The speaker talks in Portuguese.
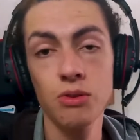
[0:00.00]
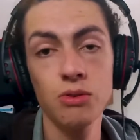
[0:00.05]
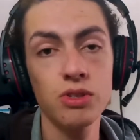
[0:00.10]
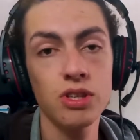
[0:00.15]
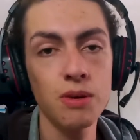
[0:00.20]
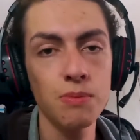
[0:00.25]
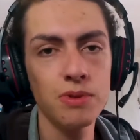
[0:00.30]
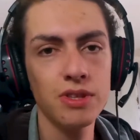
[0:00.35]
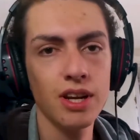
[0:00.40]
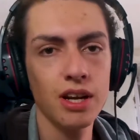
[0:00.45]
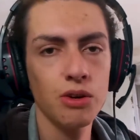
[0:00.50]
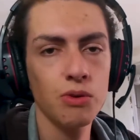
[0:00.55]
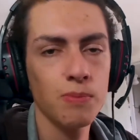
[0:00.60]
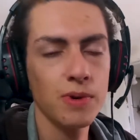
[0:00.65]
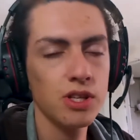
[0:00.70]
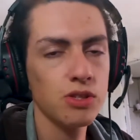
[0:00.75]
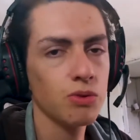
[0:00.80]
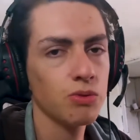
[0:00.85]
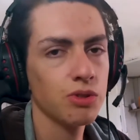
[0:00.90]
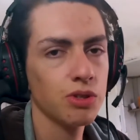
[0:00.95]
Eu sempre trago
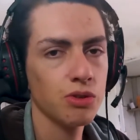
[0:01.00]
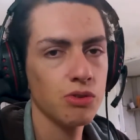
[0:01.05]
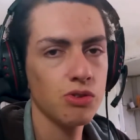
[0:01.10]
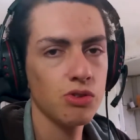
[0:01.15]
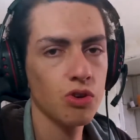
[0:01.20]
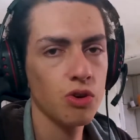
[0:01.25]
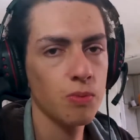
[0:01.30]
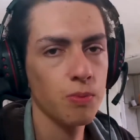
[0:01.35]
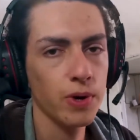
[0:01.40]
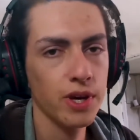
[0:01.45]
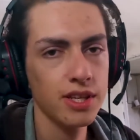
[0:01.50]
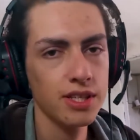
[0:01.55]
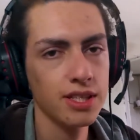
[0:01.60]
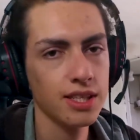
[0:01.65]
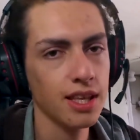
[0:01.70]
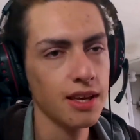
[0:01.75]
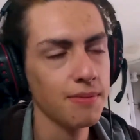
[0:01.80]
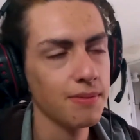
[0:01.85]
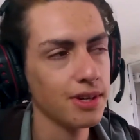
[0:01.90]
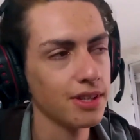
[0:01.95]
mais conteúdos como
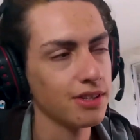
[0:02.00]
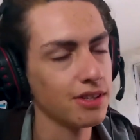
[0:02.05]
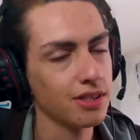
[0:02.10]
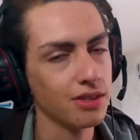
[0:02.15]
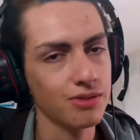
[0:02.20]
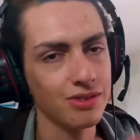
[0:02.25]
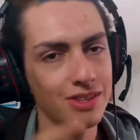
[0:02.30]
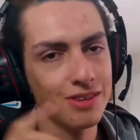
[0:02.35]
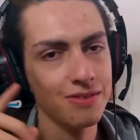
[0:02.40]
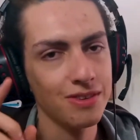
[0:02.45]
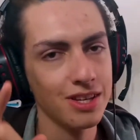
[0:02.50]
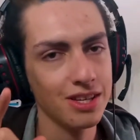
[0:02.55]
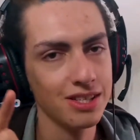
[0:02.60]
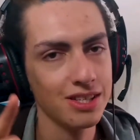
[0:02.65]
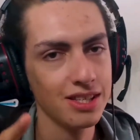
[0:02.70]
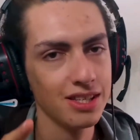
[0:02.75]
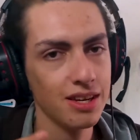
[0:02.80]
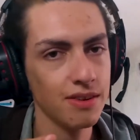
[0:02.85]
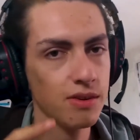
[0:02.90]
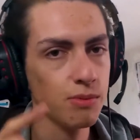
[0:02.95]
esse, né, mano? Então deveria
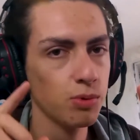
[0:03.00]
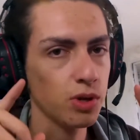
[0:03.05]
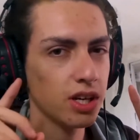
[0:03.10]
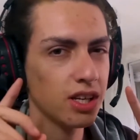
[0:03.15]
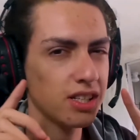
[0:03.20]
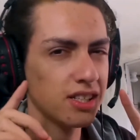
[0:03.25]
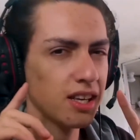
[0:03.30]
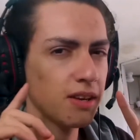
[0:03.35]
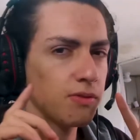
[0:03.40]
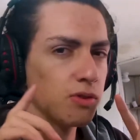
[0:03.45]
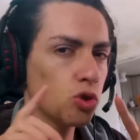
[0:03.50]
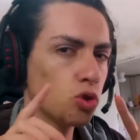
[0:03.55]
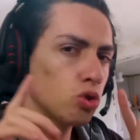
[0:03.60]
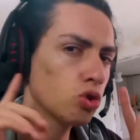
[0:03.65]
se inscrever, porque sai vídeo